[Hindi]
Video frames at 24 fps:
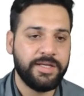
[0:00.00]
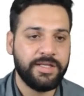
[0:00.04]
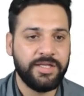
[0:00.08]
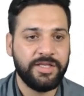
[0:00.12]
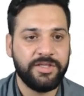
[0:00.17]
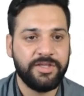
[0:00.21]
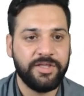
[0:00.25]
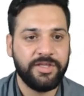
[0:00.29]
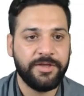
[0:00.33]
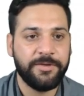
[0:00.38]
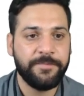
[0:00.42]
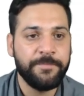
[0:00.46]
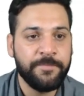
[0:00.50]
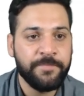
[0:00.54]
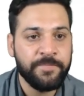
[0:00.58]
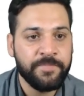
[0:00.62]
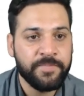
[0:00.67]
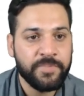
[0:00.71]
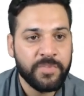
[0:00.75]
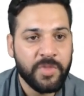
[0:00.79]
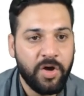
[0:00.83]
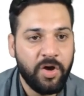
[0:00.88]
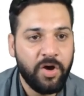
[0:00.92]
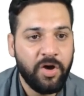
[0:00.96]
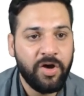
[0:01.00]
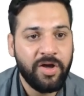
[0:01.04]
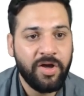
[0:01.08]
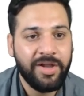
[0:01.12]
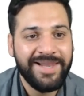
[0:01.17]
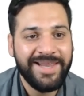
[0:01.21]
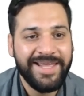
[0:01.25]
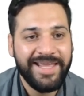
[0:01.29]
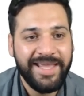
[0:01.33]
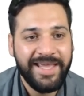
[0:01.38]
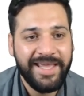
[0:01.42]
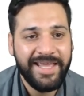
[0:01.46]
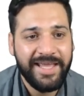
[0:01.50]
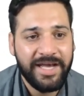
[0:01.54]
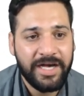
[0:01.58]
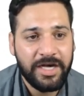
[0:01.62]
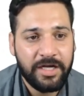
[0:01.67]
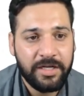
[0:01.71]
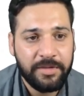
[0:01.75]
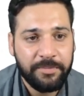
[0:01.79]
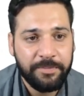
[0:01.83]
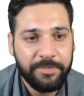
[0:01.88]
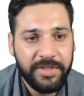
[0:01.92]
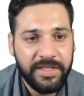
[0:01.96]
कीजिए ऑल ए
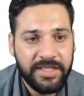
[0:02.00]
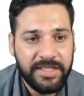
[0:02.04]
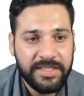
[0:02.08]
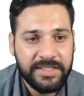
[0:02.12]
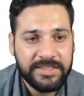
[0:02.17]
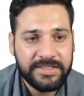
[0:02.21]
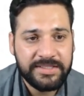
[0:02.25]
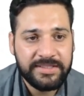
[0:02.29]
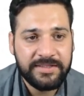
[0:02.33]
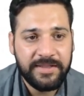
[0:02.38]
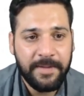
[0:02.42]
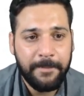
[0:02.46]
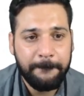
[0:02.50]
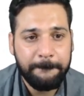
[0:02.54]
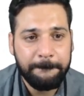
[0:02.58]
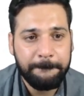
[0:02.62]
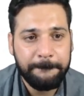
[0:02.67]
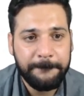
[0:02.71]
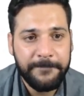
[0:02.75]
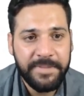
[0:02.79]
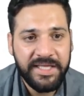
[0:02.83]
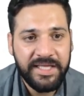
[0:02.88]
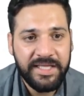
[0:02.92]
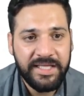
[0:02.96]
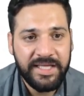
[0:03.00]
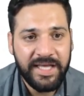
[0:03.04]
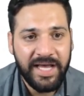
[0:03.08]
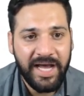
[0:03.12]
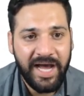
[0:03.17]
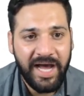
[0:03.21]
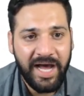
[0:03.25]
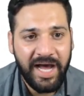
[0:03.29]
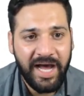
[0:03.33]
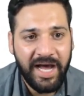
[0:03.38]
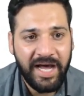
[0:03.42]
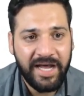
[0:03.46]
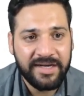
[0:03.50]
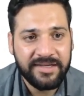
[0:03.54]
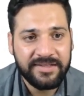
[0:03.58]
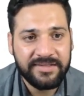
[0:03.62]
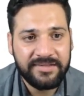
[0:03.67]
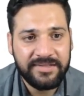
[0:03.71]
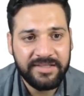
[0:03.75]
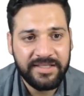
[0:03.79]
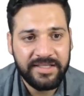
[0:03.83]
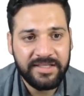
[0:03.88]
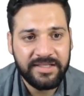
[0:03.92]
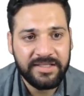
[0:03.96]
आर बी सम बी आर
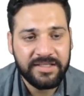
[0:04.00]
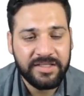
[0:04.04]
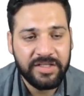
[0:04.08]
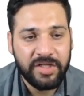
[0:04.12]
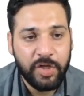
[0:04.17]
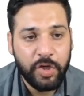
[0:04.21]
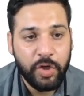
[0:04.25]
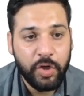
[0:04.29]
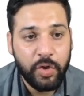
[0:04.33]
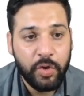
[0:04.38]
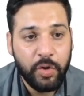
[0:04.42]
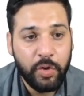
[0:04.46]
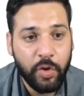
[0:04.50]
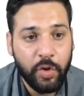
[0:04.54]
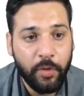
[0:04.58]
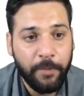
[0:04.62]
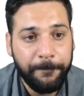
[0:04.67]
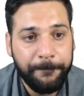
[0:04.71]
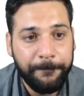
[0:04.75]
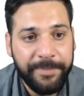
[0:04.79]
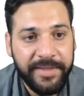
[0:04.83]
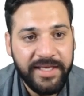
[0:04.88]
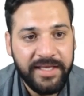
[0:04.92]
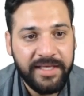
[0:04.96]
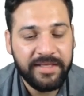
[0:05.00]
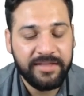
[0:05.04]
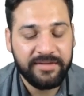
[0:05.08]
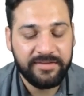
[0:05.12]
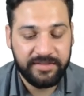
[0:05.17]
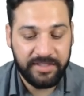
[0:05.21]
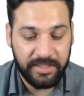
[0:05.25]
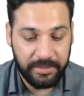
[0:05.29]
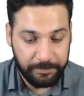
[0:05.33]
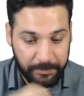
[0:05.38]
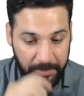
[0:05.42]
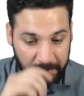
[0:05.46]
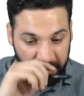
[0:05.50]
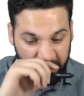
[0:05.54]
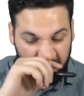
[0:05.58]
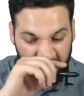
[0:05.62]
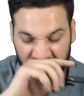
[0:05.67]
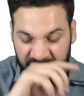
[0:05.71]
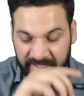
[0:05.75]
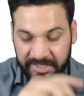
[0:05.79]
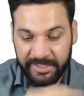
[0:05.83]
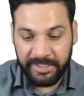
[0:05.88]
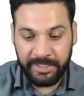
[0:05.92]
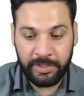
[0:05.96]
सी नो बी इज डी मैंने
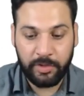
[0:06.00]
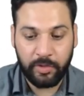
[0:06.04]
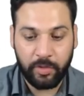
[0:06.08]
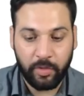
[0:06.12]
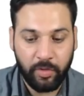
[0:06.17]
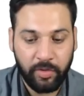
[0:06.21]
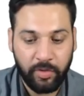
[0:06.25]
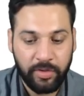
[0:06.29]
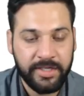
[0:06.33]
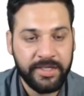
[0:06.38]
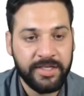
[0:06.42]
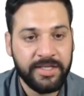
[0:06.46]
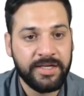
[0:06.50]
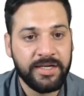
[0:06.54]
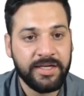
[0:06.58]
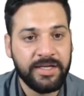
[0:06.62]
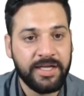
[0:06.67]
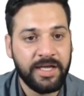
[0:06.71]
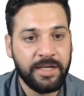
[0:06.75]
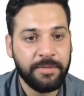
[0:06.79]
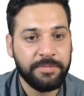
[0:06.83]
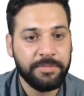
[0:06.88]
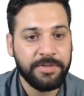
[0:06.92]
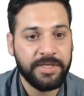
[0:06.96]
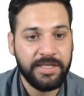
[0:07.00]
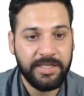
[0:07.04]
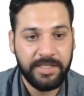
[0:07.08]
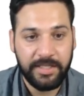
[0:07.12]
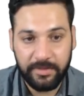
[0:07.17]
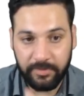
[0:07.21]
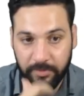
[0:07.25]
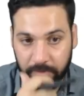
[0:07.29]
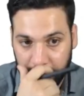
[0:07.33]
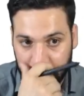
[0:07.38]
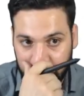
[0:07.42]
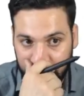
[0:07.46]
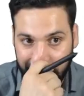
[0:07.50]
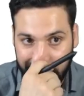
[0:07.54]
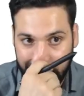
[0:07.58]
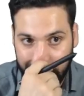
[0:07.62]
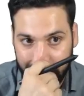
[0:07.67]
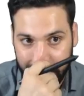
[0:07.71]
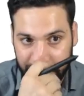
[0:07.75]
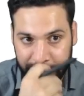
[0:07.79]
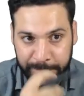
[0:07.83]
ऑलरेडी ड्रॉ करके रखा आपके लिए इसको देखिए